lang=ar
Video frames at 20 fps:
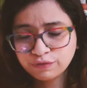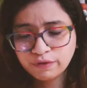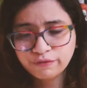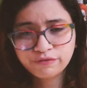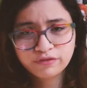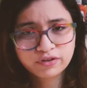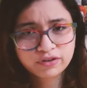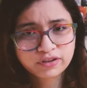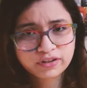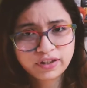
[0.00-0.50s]
في
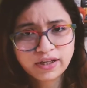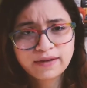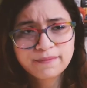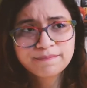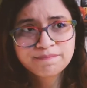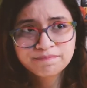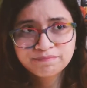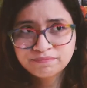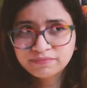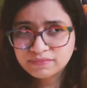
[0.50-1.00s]
أفريقيا
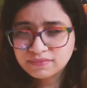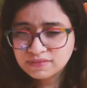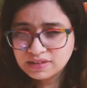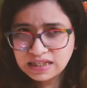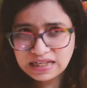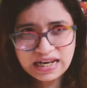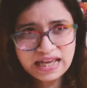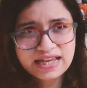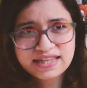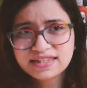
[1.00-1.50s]

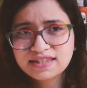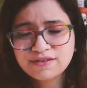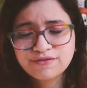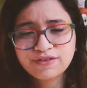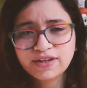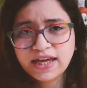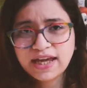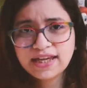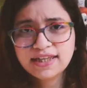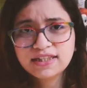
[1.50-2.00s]

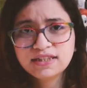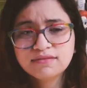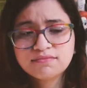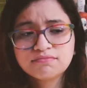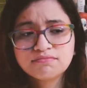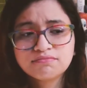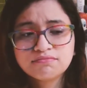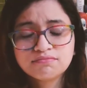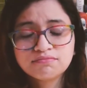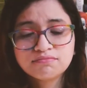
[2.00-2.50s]
للأسف يعني
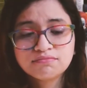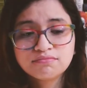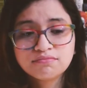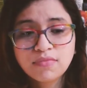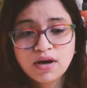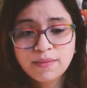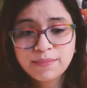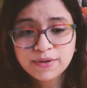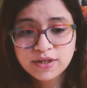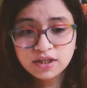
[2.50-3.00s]

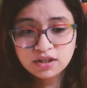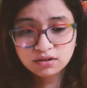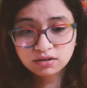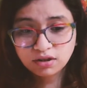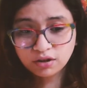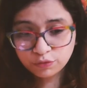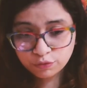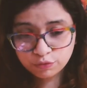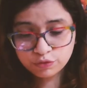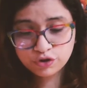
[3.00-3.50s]
ما
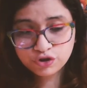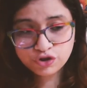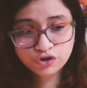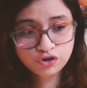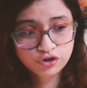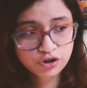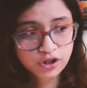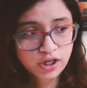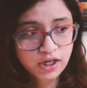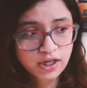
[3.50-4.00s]

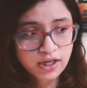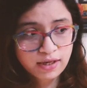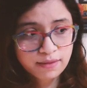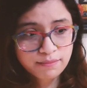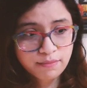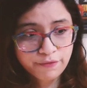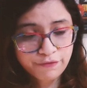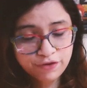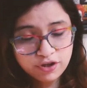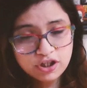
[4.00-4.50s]
بيقدروش
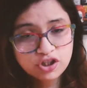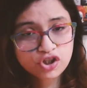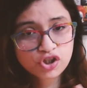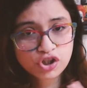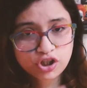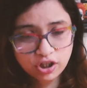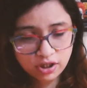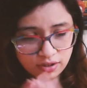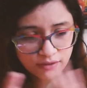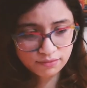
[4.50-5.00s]

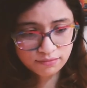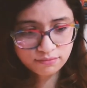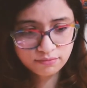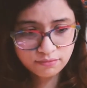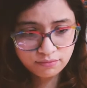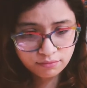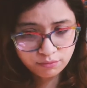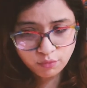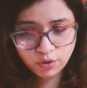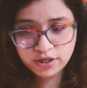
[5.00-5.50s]
مفيش
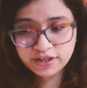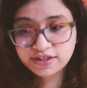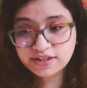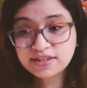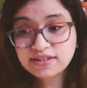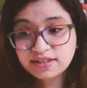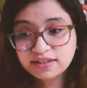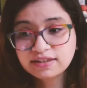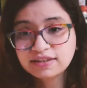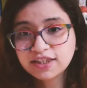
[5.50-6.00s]

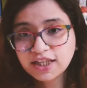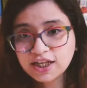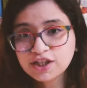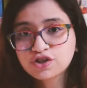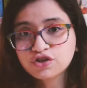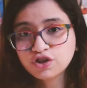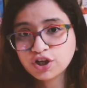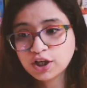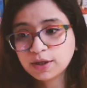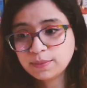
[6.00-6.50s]
مؤسسة
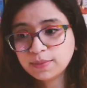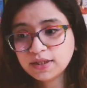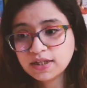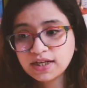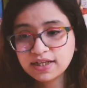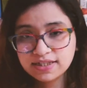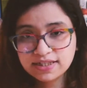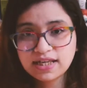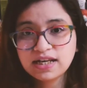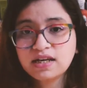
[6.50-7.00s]
نشر
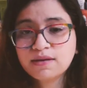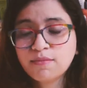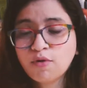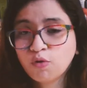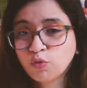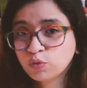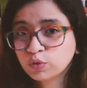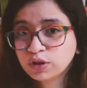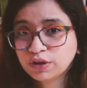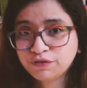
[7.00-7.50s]
كبيرة زي اللي
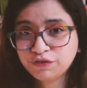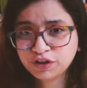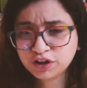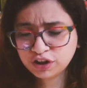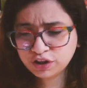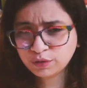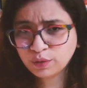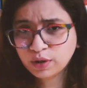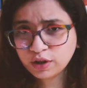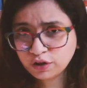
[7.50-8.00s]
موجودة في
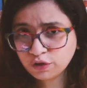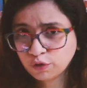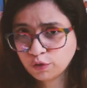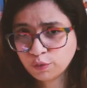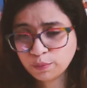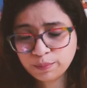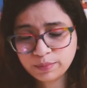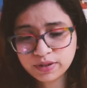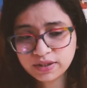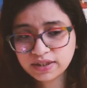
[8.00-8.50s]
الدول
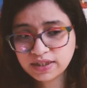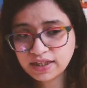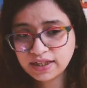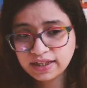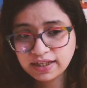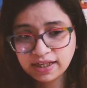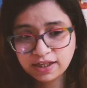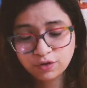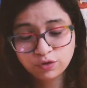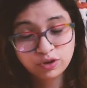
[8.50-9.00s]
الأوروبية
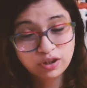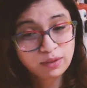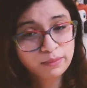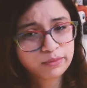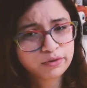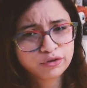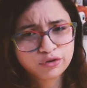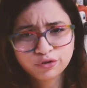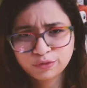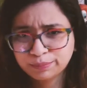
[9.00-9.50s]
الكتاب
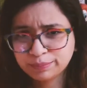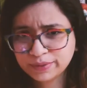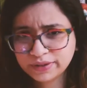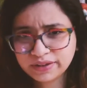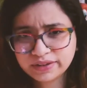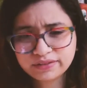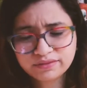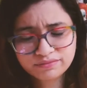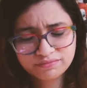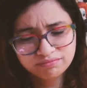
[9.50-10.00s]

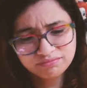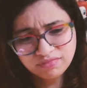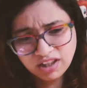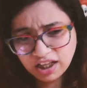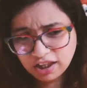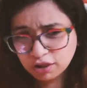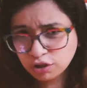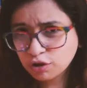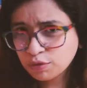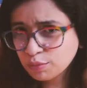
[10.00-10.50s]
الأوروبيين
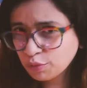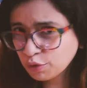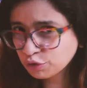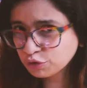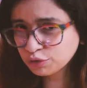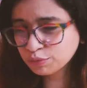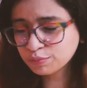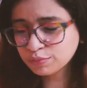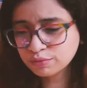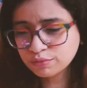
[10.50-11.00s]
لقيت لهم
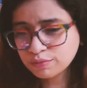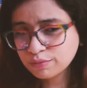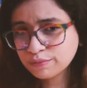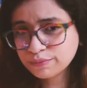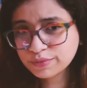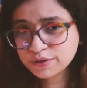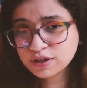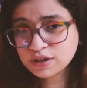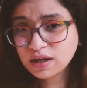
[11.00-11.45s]
كتبهم